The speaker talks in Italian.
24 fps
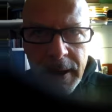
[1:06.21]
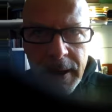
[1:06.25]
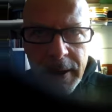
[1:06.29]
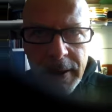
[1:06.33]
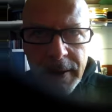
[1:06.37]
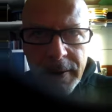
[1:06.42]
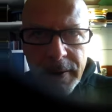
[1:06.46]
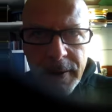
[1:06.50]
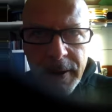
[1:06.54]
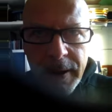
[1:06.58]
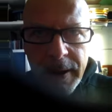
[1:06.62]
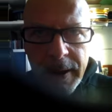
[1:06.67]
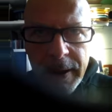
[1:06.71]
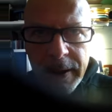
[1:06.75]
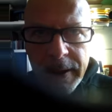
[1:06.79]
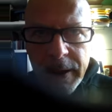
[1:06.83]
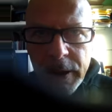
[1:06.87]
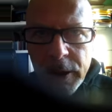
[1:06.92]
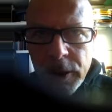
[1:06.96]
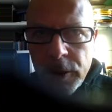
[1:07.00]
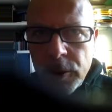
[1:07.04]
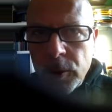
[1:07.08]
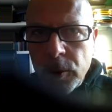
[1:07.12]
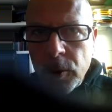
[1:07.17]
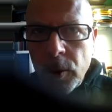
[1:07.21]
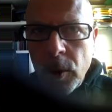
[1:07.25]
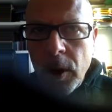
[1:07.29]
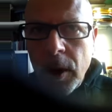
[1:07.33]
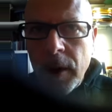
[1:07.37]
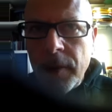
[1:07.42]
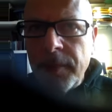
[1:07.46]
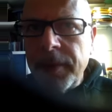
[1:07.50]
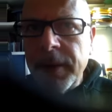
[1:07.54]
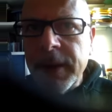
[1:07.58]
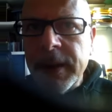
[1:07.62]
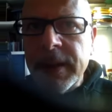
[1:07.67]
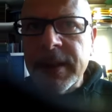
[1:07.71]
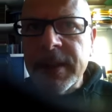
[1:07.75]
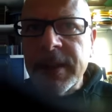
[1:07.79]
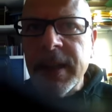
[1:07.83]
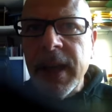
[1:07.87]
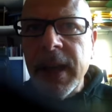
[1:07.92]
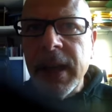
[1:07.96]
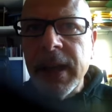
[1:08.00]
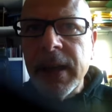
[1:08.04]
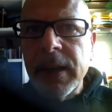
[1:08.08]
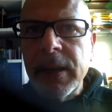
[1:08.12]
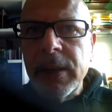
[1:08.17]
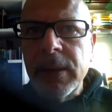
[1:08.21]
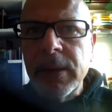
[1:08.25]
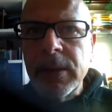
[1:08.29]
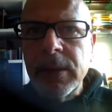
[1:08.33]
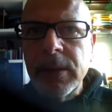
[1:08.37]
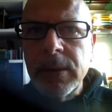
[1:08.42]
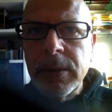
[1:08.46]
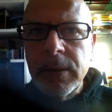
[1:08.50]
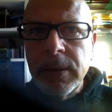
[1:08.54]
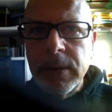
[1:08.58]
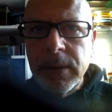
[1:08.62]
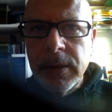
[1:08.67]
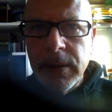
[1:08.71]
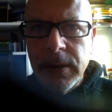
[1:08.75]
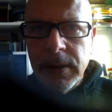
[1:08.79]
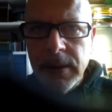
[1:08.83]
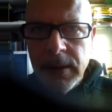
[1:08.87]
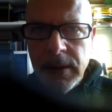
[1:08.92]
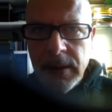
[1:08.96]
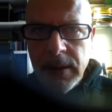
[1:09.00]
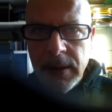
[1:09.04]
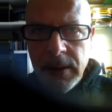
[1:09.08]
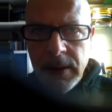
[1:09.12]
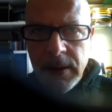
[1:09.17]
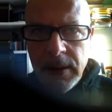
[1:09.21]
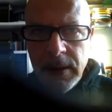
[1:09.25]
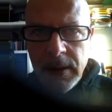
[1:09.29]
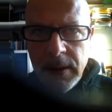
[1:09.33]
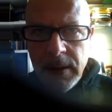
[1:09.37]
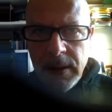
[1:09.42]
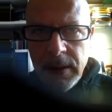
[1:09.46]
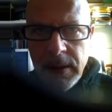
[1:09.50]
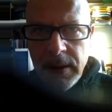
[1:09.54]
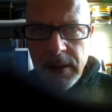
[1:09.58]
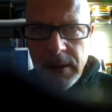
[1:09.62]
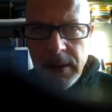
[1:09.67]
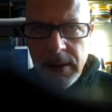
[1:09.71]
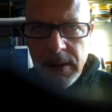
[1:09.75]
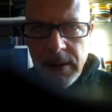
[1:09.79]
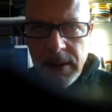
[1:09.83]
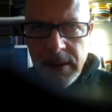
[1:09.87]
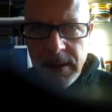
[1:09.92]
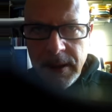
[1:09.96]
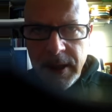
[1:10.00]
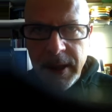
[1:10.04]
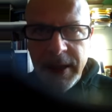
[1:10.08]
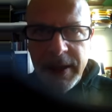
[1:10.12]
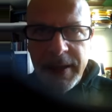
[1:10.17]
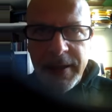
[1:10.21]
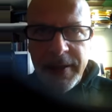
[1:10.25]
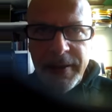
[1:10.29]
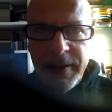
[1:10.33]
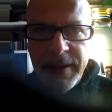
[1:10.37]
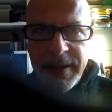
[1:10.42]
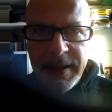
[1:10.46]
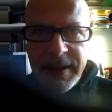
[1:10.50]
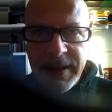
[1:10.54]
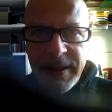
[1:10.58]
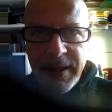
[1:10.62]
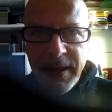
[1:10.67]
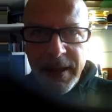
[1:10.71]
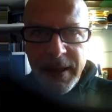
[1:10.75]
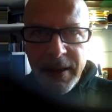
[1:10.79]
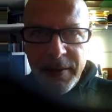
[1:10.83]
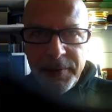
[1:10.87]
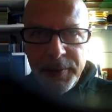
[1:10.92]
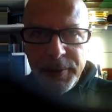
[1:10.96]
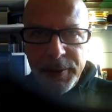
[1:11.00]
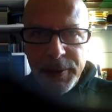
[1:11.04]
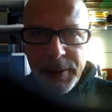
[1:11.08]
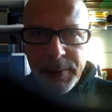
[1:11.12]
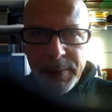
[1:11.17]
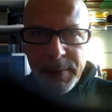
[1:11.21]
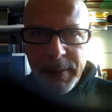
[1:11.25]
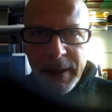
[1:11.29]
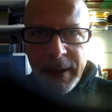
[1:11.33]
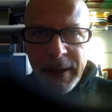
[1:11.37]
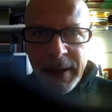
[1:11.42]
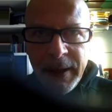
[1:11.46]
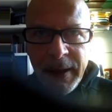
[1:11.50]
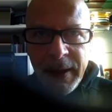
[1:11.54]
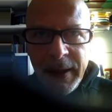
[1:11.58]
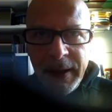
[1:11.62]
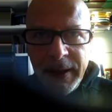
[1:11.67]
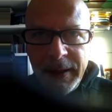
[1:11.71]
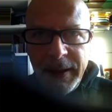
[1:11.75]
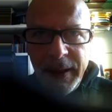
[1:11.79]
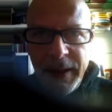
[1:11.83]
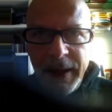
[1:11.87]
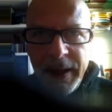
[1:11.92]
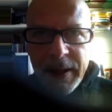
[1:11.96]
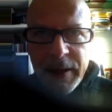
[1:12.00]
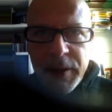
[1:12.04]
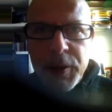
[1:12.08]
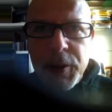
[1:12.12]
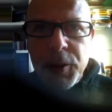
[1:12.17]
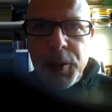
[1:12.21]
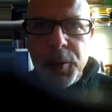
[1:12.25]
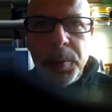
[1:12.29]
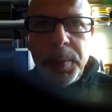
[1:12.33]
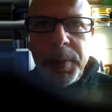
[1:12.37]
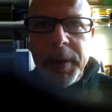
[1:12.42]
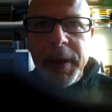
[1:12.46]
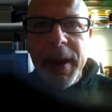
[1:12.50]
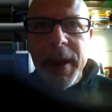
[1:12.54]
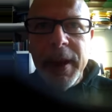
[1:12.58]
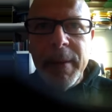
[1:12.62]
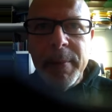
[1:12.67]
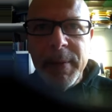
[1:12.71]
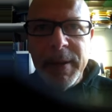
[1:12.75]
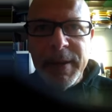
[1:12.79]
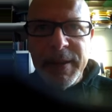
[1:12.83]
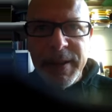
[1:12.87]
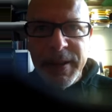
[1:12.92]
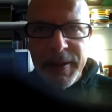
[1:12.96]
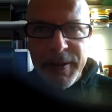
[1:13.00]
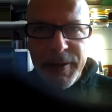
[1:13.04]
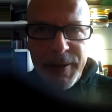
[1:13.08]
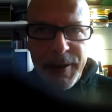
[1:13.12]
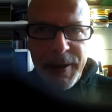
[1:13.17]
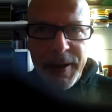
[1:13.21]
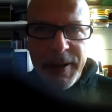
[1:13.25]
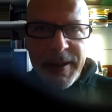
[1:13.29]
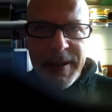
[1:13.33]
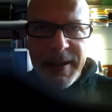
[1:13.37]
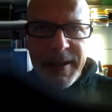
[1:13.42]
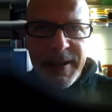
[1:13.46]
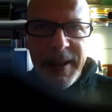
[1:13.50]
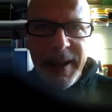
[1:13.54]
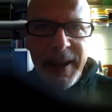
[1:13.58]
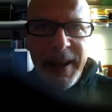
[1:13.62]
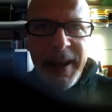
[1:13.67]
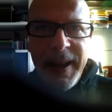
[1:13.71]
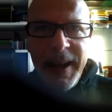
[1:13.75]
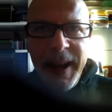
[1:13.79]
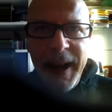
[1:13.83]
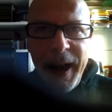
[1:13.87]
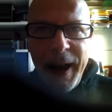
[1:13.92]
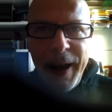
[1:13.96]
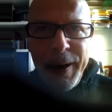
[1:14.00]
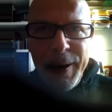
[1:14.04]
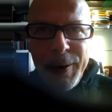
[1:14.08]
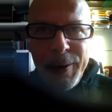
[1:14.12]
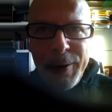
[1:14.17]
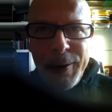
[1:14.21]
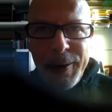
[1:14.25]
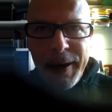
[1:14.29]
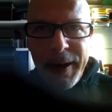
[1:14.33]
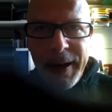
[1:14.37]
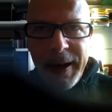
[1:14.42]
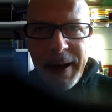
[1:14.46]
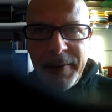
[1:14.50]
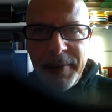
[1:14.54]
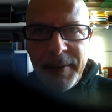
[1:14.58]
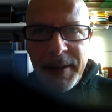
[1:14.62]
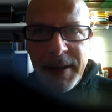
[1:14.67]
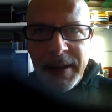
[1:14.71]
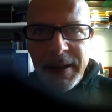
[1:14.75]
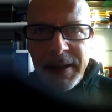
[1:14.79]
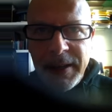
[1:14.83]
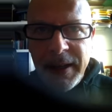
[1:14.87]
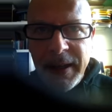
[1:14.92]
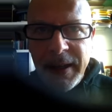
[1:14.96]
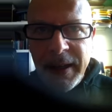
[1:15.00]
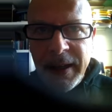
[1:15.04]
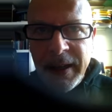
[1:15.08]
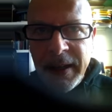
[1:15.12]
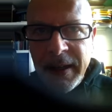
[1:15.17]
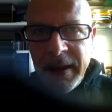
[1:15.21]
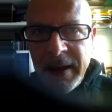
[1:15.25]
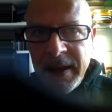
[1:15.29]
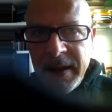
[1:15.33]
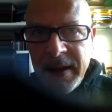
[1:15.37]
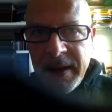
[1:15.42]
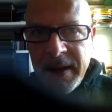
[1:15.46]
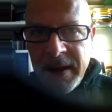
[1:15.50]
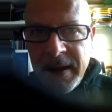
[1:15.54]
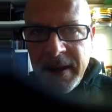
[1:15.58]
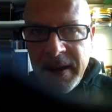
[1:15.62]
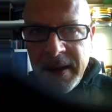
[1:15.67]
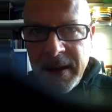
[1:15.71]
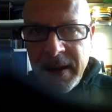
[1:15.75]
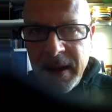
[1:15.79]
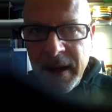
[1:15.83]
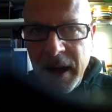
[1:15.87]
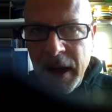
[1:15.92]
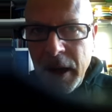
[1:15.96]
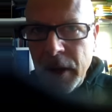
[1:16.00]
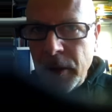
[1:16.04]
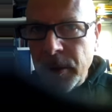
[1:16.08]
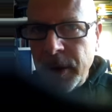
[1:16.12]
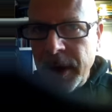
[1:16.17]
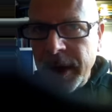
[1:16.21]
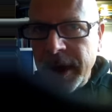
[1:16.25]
in quelle del tuo avversario. Se questa è la forma della suprema saggezza, allora la vita è un